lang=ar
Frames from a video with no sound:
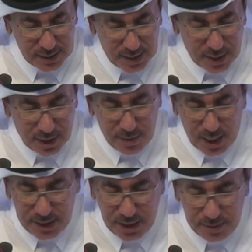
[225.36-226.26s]

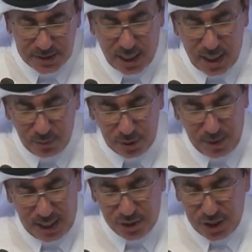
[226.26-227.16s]
الكهربائية بالتعاون
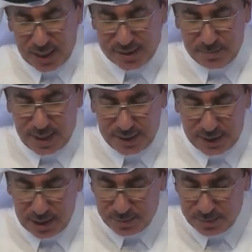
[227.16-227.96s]
مع الجهات المعنية